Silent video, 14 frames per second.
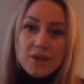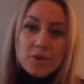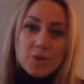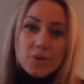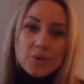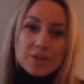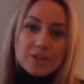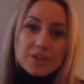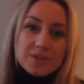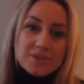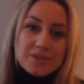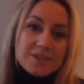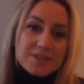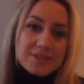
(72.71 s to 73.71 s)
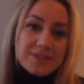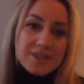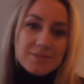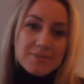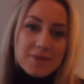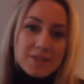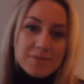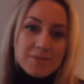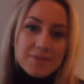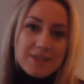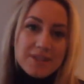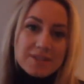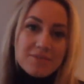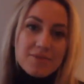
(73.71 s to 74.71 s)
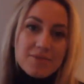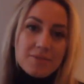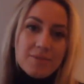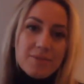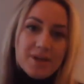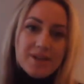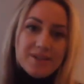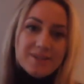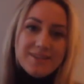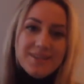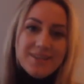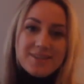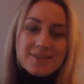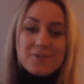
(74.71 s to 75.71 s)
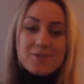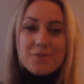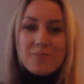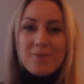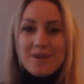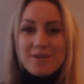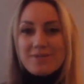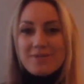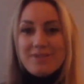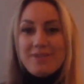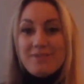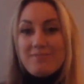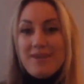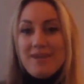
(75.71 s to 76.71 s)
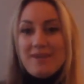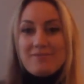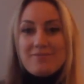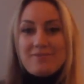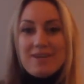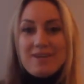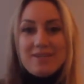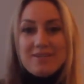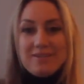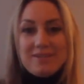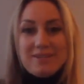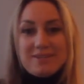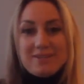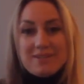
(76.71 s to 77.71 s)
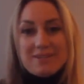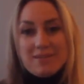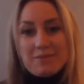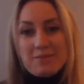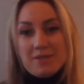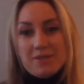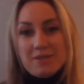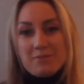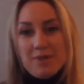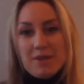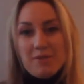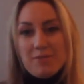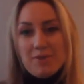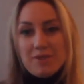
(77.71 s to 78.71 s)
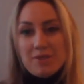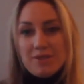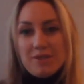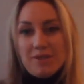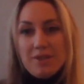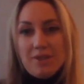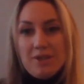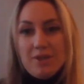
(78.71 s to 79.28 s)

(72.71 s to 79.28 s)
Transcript: Und also, dass es da jemanden gibt, der das einfach mal in die Hand genommen hat und jedem helfen kann, äh, der sich da selbstständig machen möchte.